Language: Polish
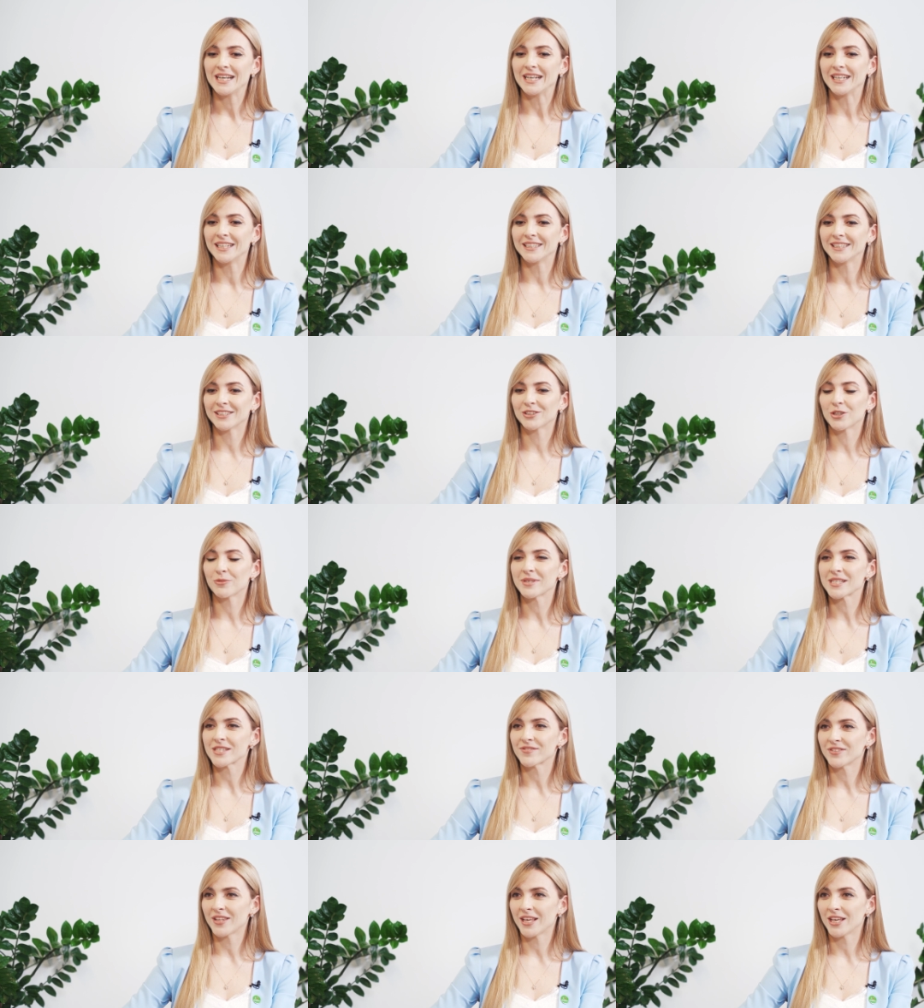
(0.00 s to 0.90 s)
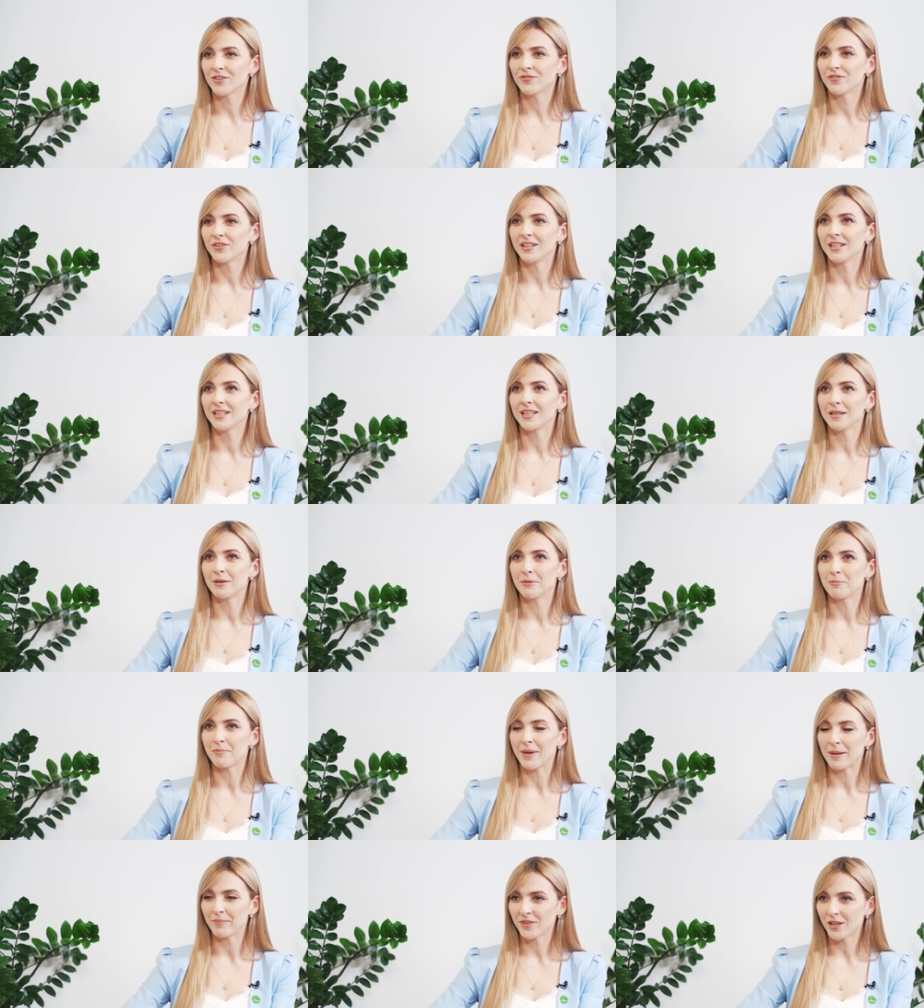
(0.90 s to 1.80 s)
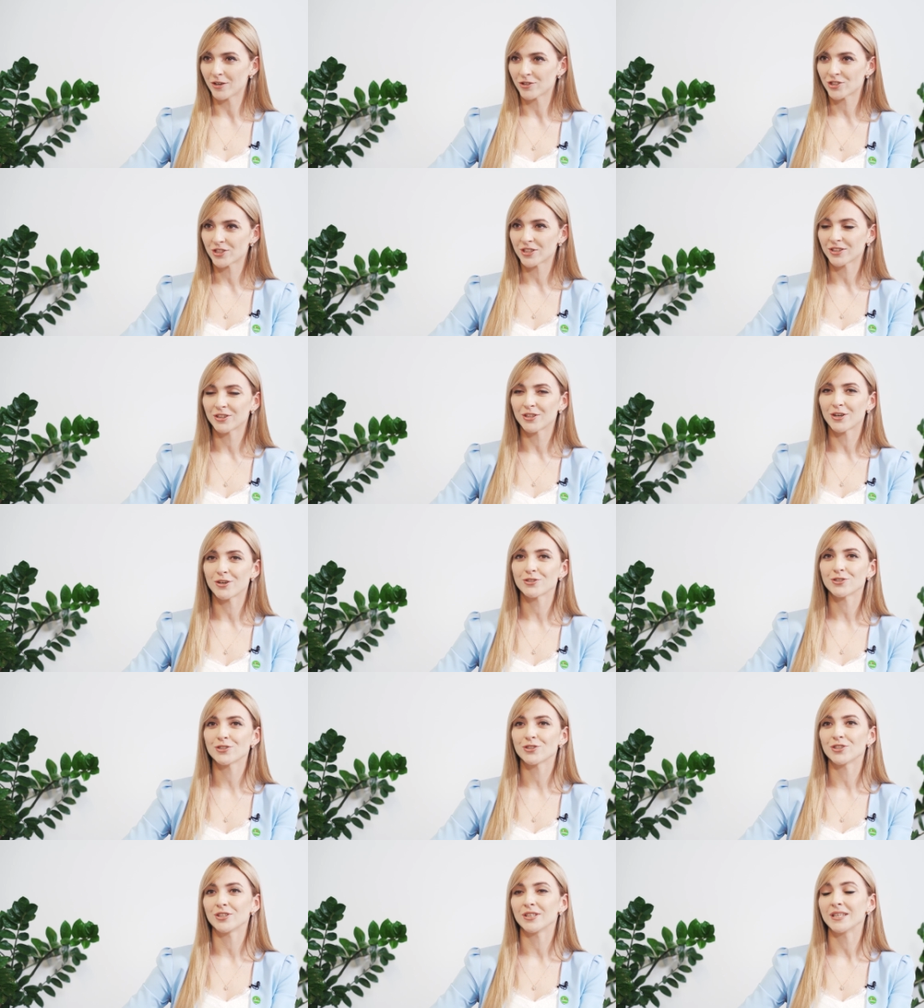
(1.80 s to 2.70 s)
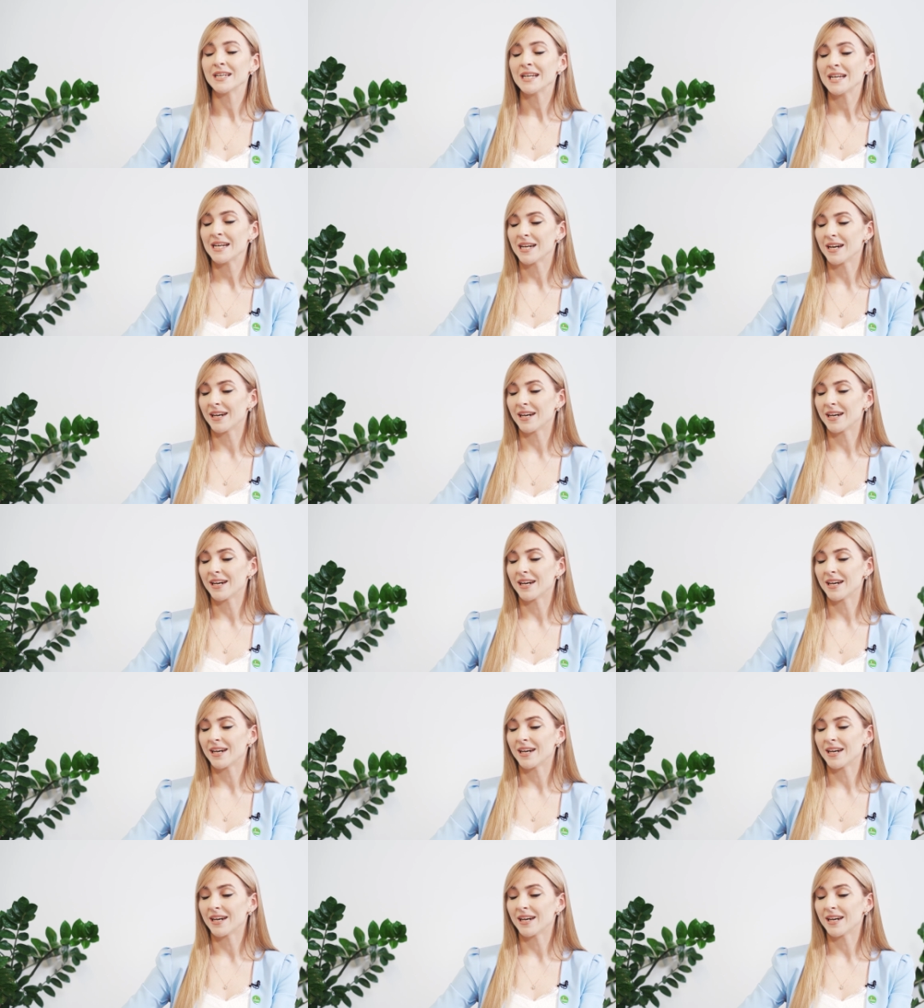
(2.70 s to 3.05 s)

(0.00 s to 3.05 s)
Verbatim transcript: E, natomiast w tej chwili mam te oszczędności.